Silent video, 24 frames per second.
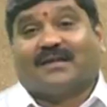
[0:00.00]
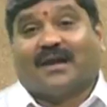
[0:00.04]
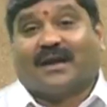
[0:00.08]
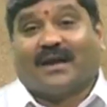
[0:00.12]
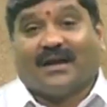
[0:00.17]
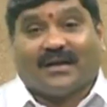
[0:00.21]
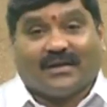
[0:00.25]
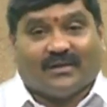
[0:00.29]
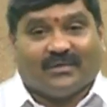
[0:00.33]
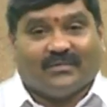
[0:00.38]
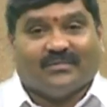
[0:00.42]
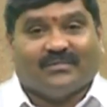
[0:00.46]

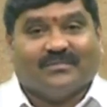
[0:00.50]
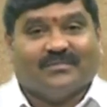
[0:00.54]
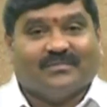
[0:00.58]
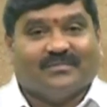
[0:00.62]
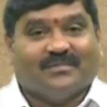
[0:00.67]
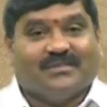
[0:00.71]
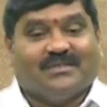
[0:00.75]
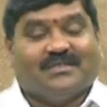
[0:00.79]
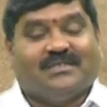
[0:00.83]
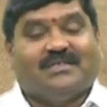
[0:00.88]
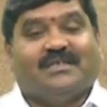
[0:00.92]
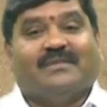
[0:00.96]
సగటు
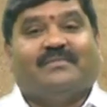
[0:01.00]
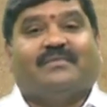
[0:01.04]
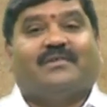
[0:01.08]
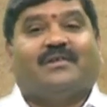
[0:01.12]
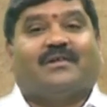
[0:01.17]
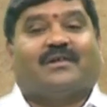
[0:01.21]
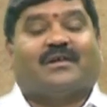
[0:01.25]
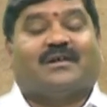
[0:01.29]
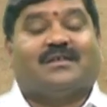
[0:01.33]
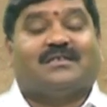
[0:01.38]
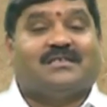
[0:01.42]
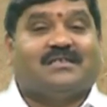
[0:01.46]
జీవి
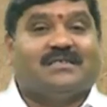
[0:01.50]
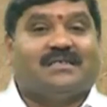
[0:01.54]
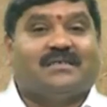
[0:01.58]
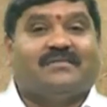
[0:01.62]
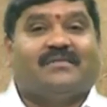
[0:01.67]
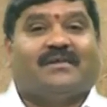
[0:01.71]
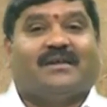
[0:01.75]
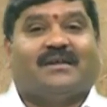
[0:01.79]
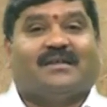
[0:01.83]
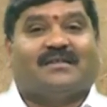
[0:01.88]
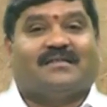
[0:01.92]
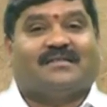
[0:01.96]
యొక్క
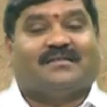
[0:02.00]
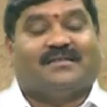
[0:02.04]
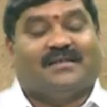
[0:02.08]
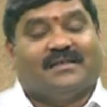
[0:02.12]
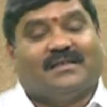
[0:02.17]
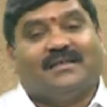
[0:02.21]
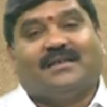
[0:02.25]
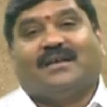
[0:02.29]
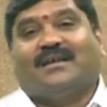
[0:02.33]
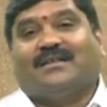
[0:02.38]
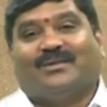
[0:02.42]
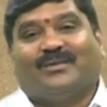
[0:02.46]
జీవన
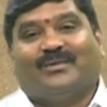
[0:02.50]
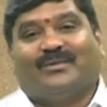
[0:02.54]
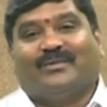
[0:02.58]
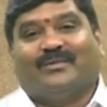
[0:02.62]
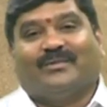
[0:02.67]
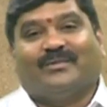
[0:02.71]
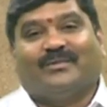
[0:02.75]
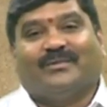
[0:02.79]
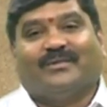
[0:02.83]
స్థితిగతులు